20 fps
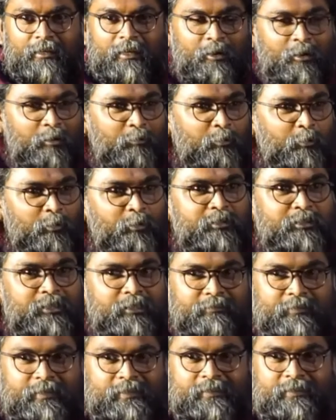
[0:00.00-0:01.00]
என்னோட
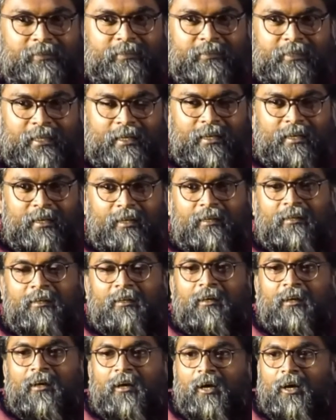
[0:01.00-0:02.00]
ப்ரொடியூசர் ஃபஸ்ட்டு ஏன்னா
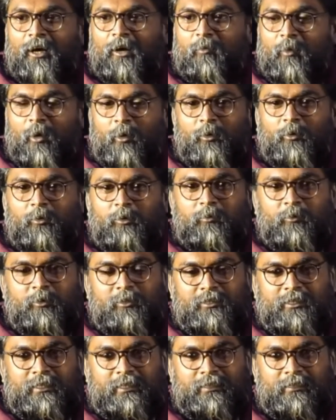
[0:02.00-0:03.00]
மௌனகுரு
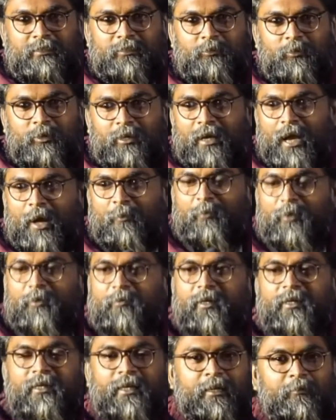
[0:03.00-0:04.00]
முடிஞ்சு ஒரு நாற்பது
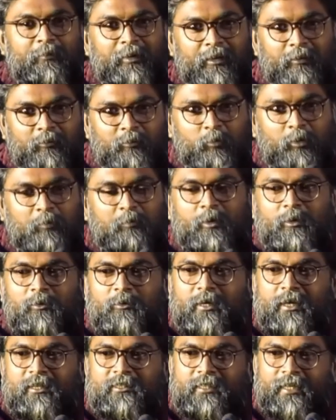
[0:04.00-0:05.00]
பேர் என்னை மீ ஒர்க்
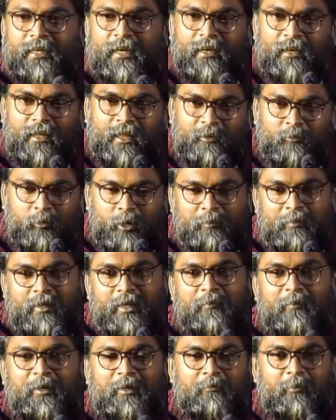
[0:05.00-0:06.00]
பண்ணணும்னு நினச்சேன் எல்லார் கூடயுமே
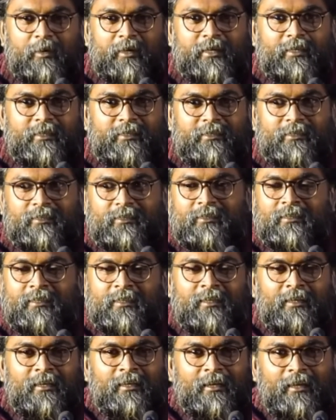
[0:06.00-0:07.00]
மீட் பண்ணிவிட்டு
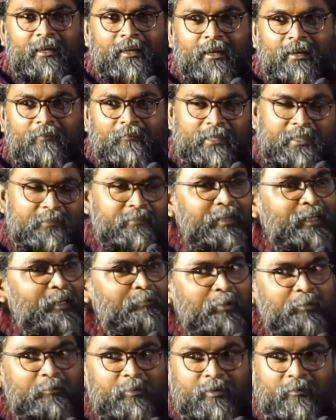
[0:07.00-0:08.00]
ஃபஸ்ட்
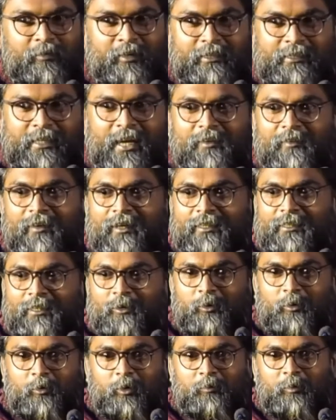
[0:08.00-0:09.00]
வீக்கில் மீட் பண்ணுவார் ஞானவேல் ராஜா
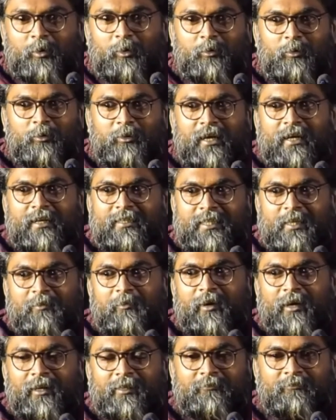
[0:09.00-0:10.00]
கூட ஒர்க் பண்ணணும்னு நான்
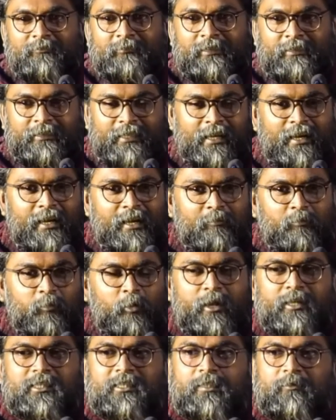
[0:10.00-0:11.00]
டிசைட் பண்ணேன் என்னன்னா
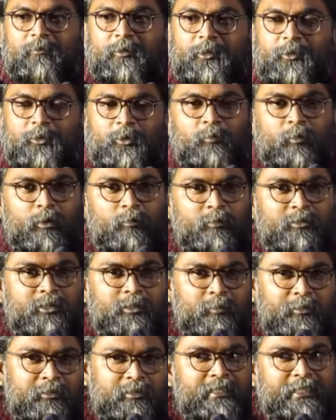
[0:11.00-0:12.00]
ப்ரொடக்ஷனை பற்றியும்
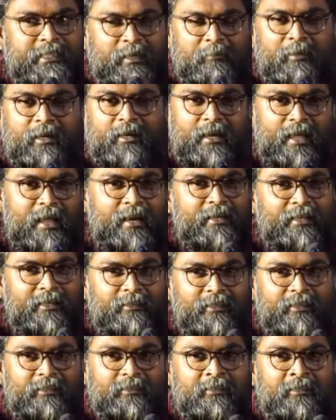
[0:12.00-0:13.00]
ப்ரொமோஷனை பற்றியும் செம்ம கிளாரிட்டி
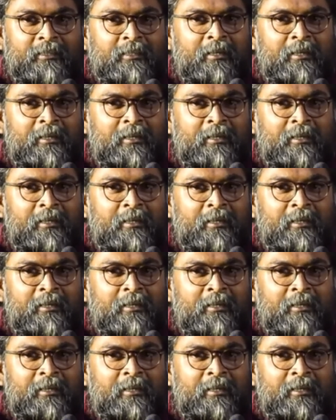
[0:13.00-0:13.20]
இருந்தது